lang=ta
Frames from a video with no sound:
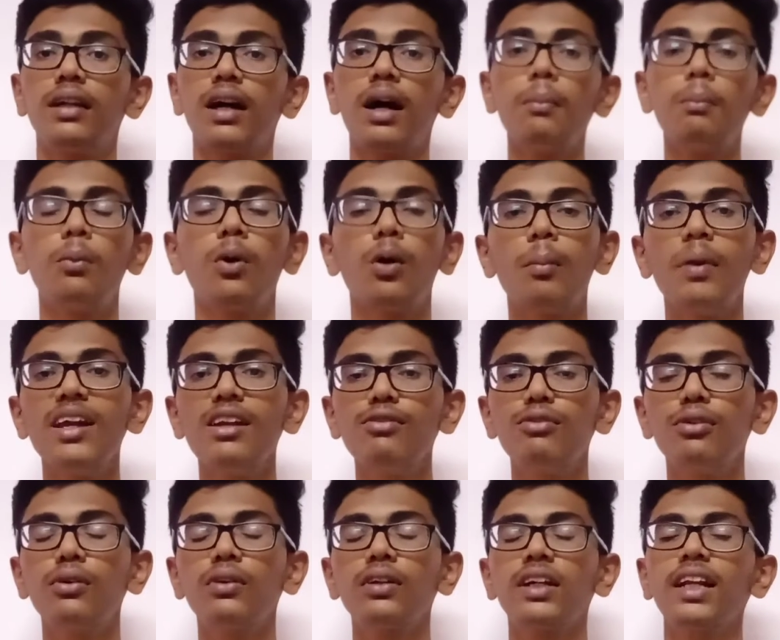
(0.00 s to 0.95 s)
நாம் மொபைல்
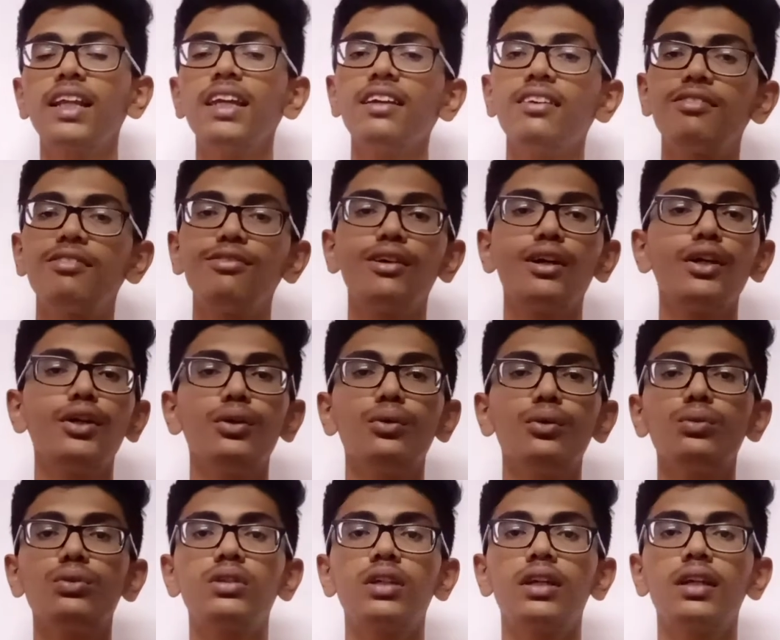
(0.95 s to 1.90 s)
ஃபோன்களை எவ்வாறு
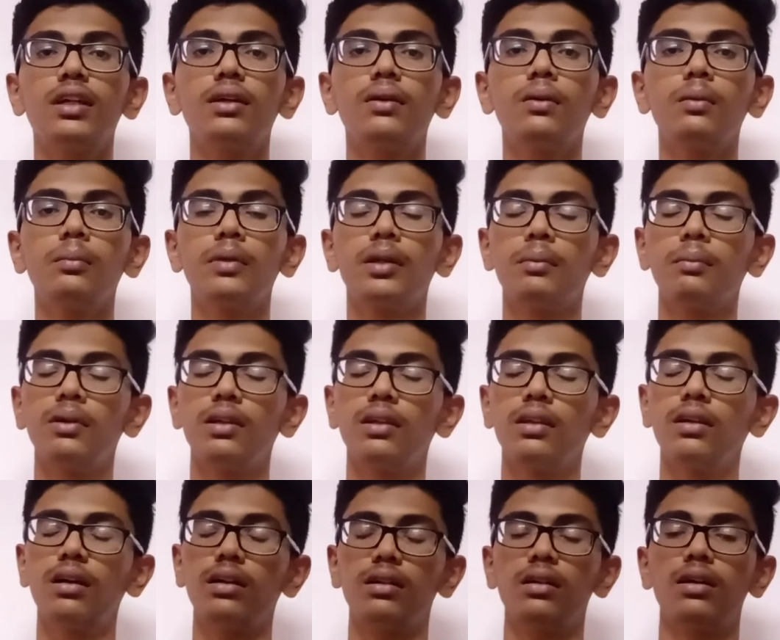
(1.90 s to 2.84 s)
யூஸ் செய்கிறோம்
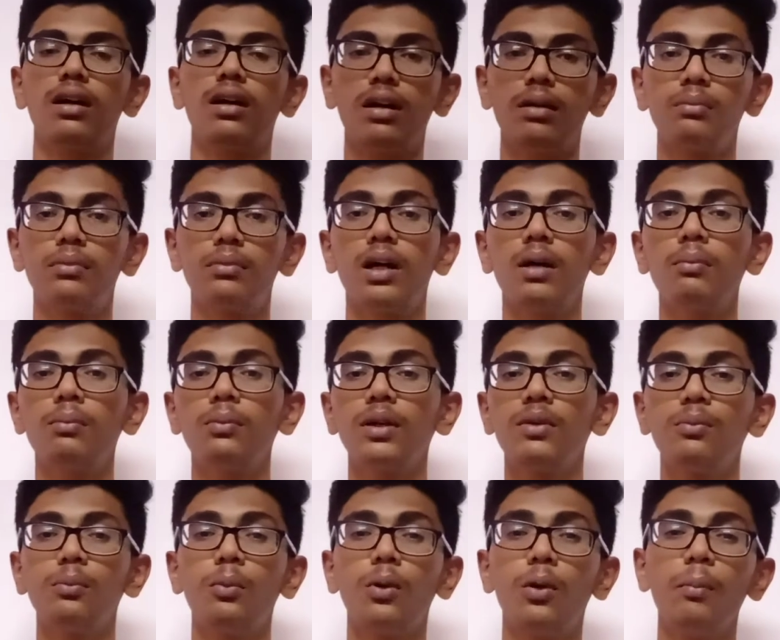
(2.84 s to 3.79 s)
என்பதுதான் ஆம் நாம்
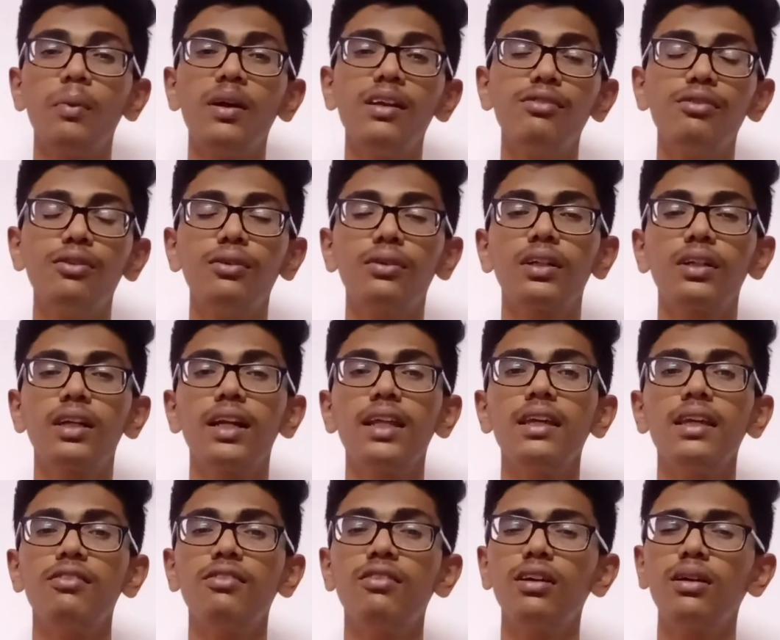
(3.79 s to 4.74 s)
மொபைல் ஃபோன்களை
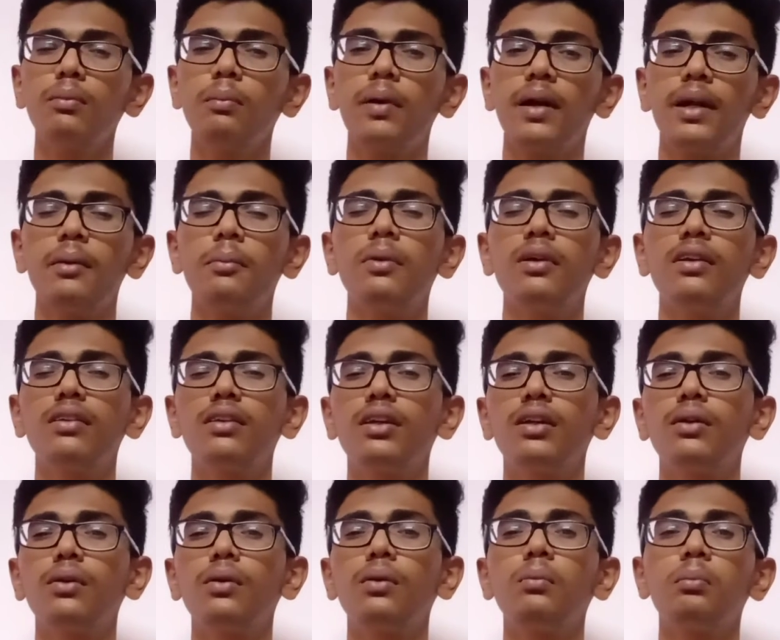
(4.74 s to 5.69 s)
எவ்வாறு
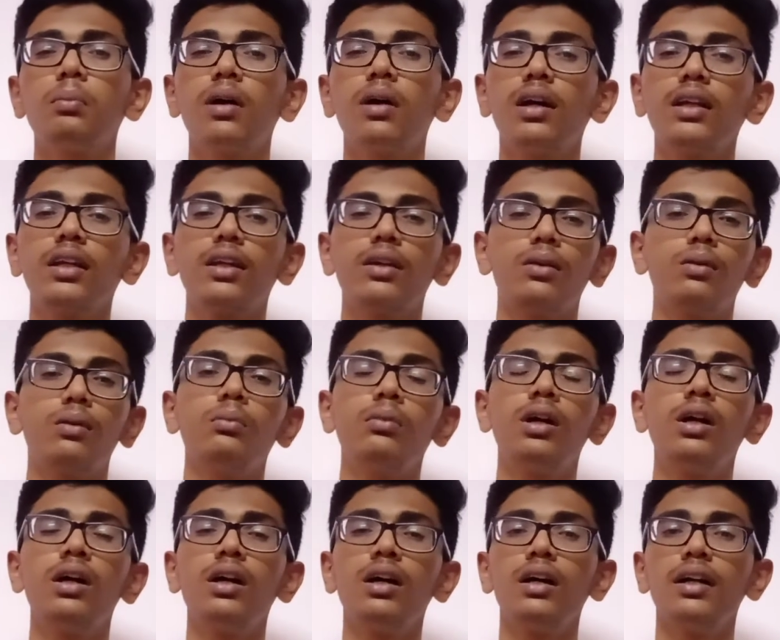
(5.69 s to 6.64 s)
பயன்படுத்துகிறோம் பார்க்கிறோம்
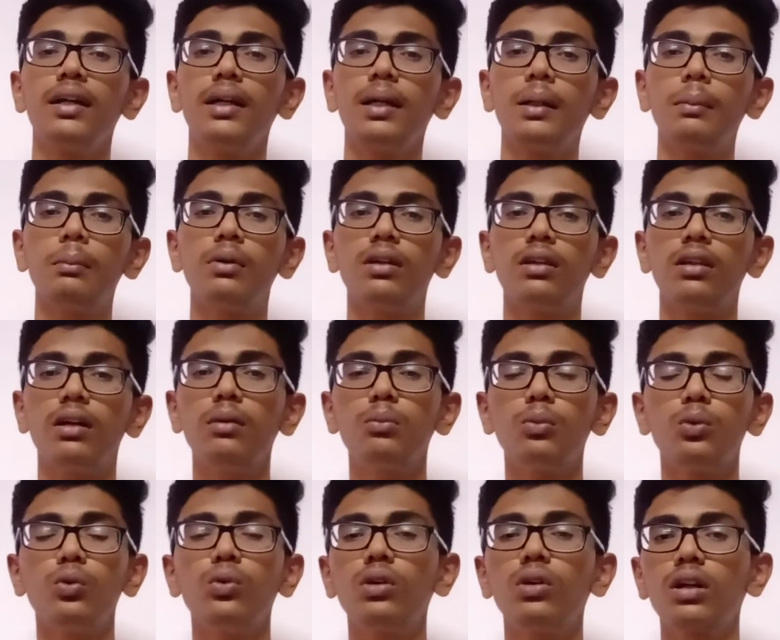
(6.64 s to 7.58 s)
என்பதுதான்
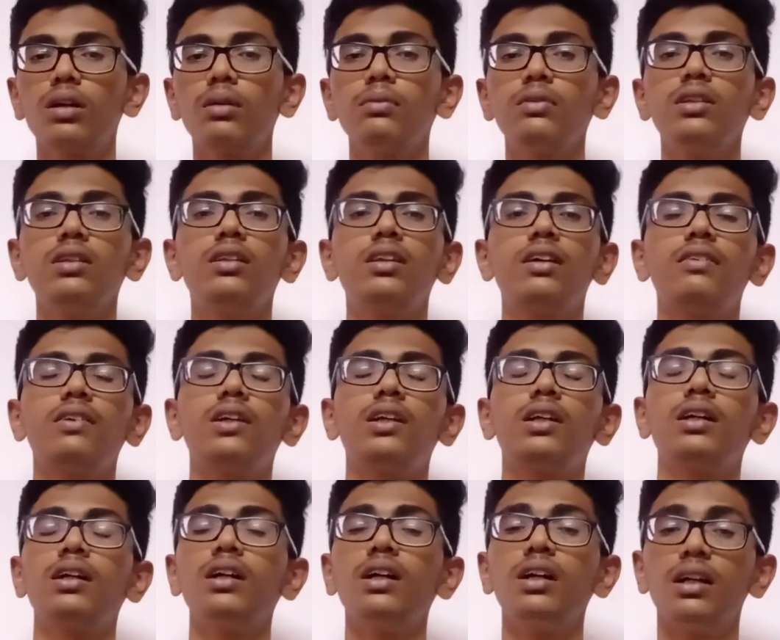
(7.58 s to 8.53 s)
மூன்றாவது
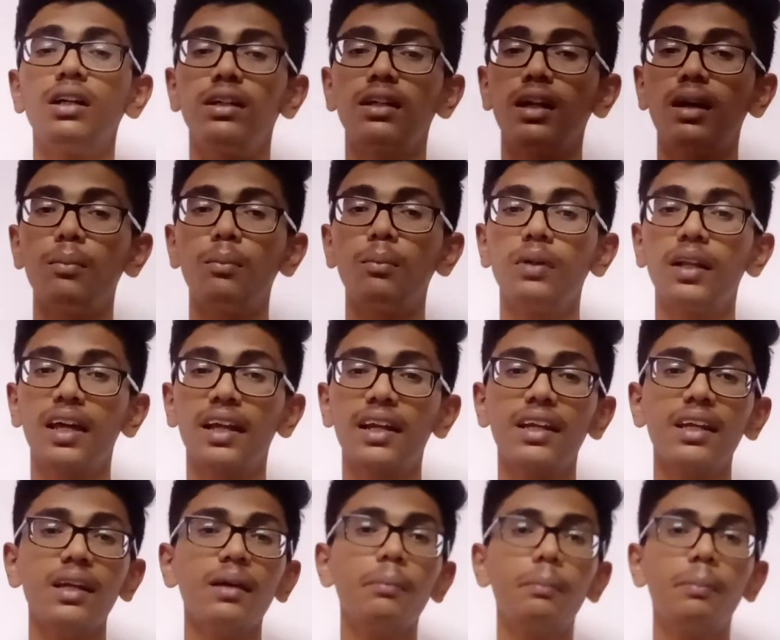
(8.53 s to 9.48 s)
தவறு
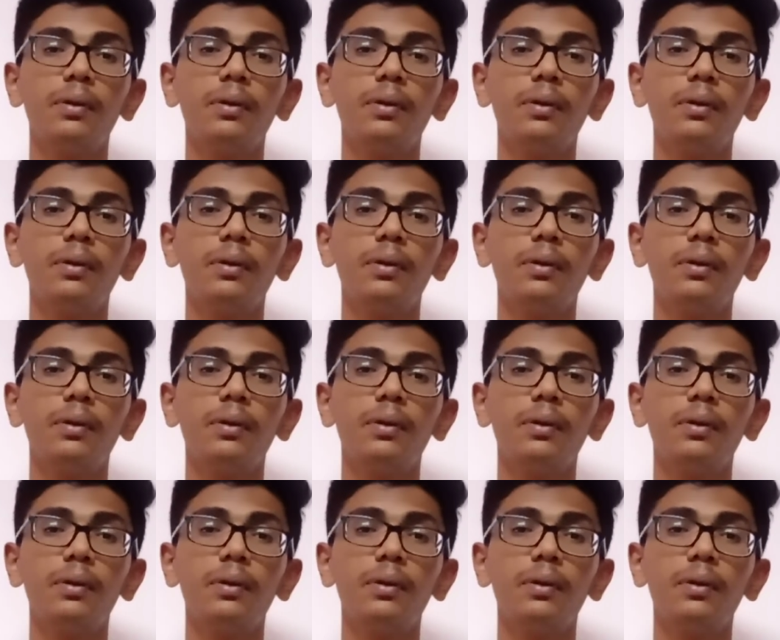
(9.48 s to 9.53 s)
நிறைய